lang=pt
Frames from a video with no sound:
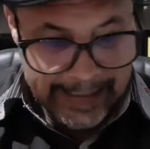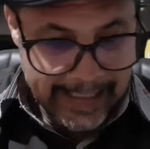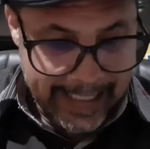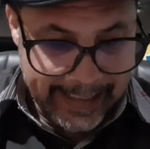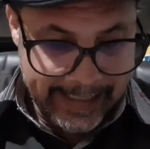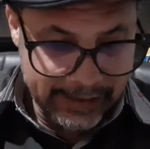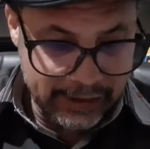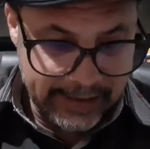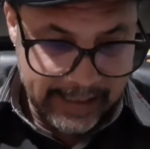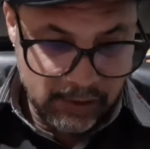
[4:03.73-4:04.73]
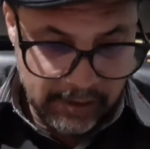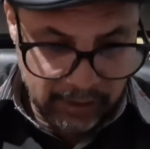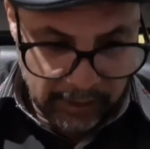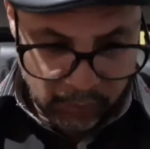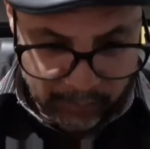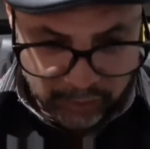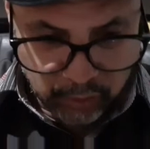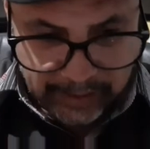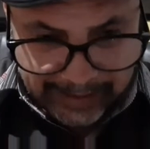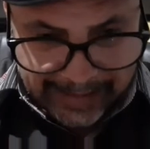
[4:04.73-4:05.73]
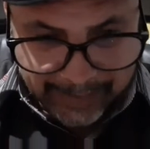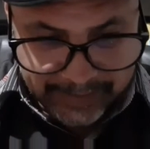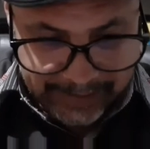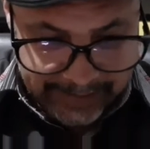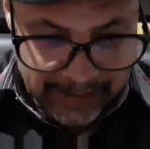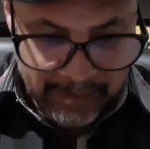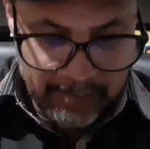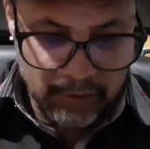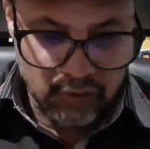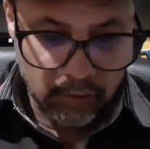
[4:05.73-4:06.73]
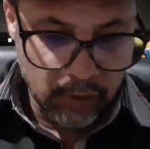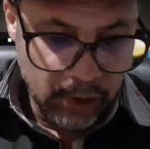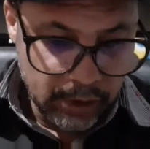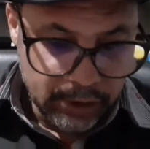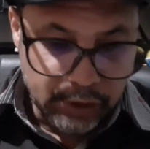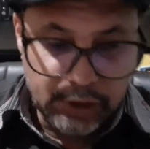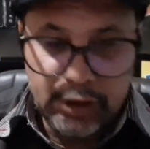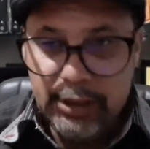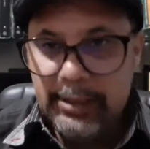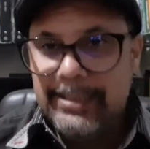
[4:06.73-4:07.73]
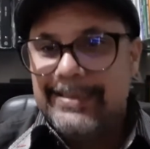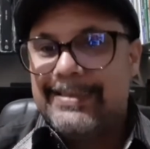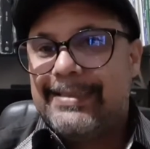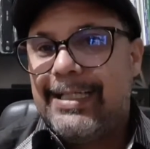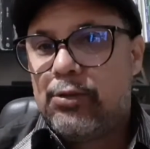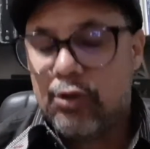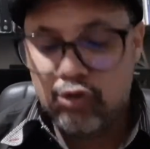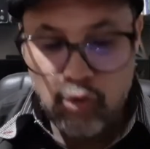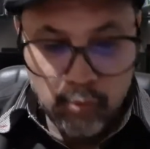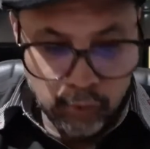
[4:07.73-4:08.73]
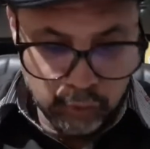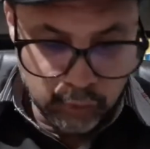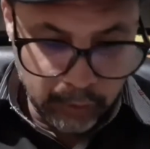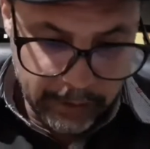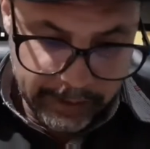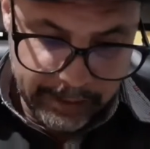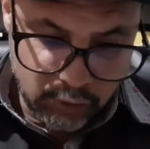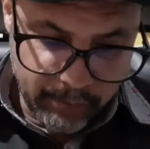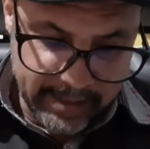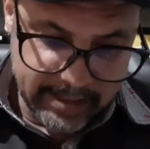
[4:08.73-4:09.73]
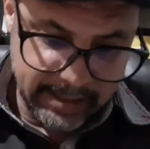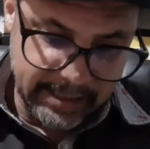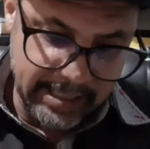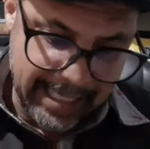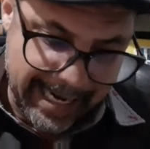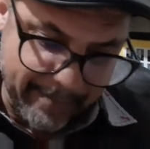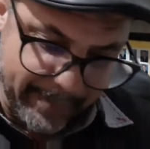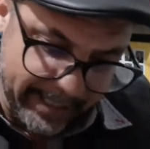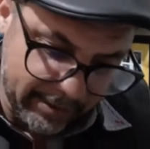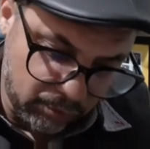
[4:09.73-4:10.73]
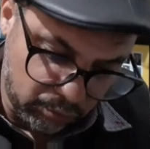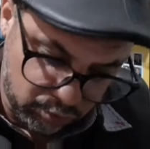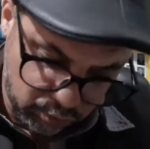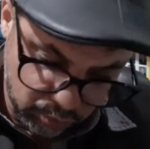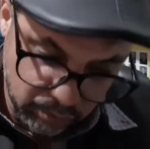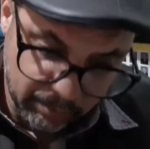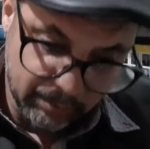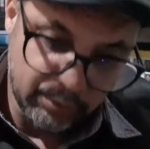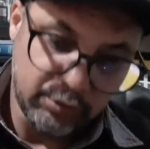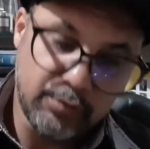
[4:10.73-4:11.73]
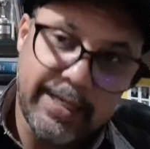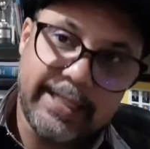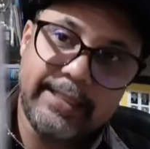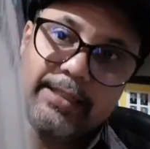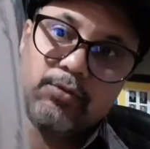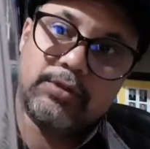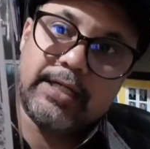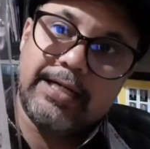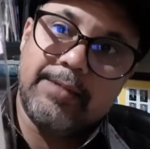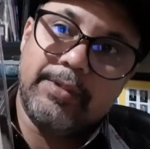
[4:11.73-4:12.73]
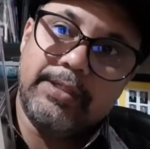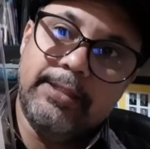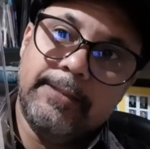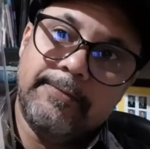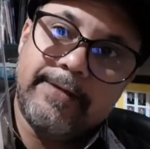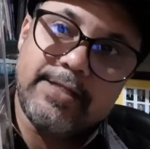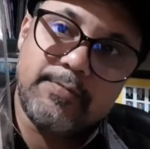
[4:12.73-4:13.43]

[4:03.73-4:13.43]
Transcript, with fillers: Aqui a gente tem algumas contacapas aqui também, pessoal, de cédulas do mundo. E começando aqui, América do Sul. Muito bacana a contracapa aqui. Faz